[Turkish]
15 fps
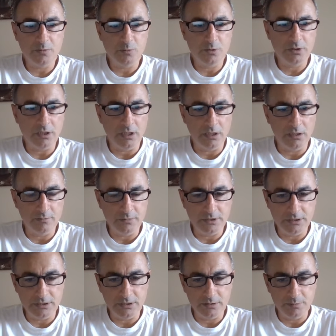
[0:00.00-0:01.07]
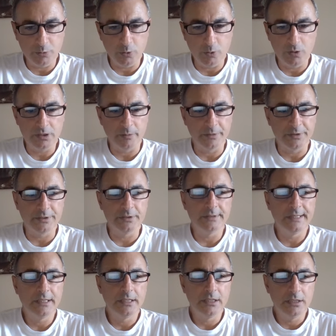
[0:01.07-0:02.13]
Burada alım e, programının
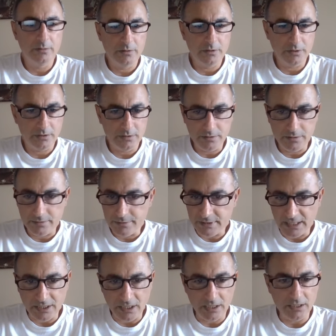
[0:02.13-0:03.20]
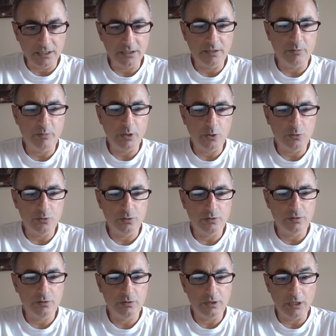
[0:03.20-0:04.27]
e, detayları da mevcut. E,
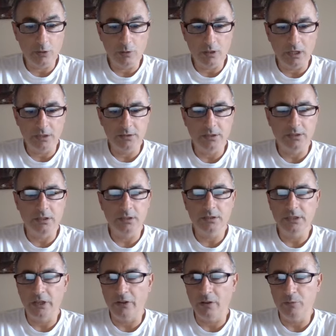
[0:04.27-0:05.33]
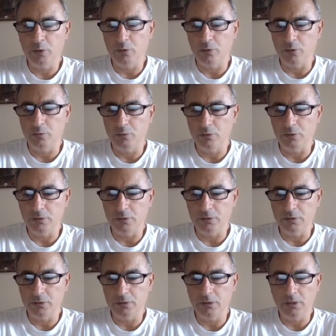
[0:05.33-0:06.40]
Eylül ayında da devam ediyor bu e,
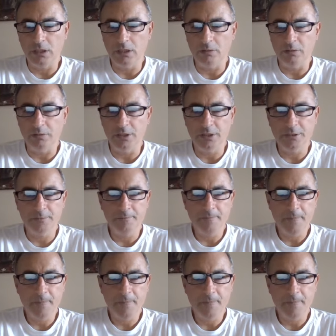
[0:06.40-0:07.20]
alımlar.